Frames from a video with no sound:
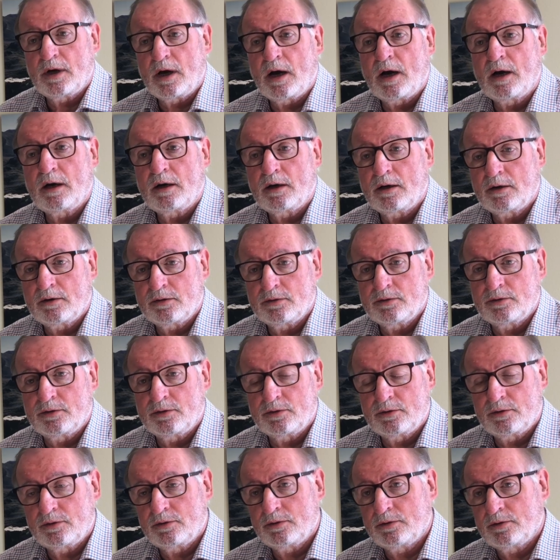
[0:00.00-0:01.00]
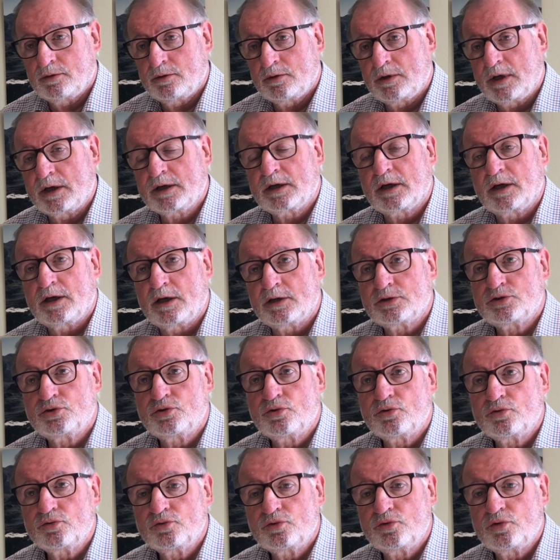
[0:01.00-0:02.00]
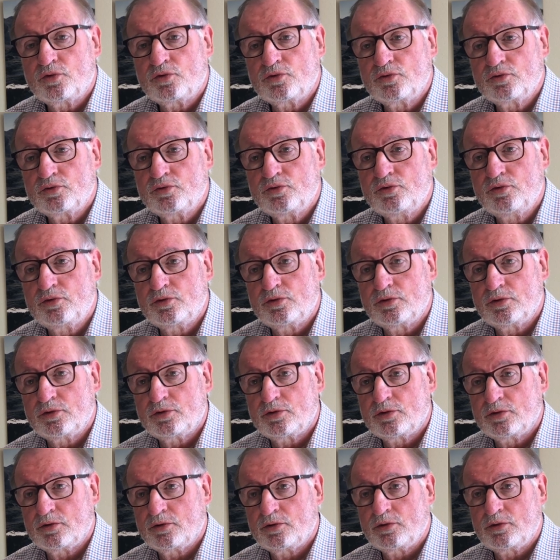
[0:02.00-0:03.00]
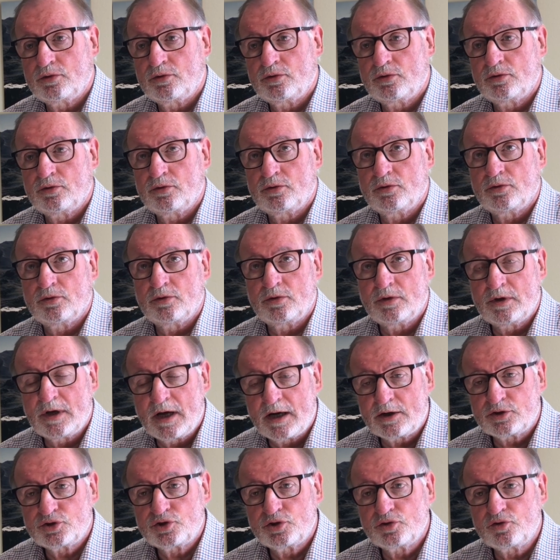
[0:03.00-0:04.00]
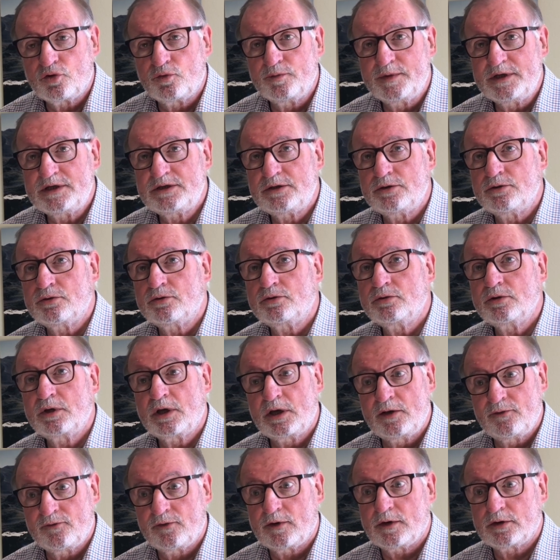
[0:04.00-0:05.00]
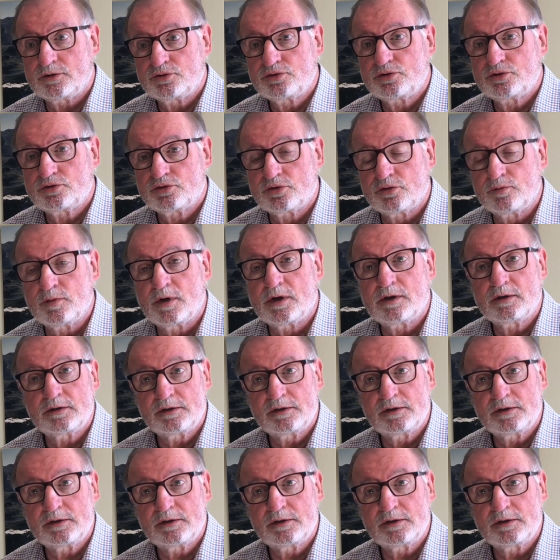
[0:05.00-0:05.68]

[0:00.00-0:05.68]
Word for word: à la création donc d'une large commission qui va justement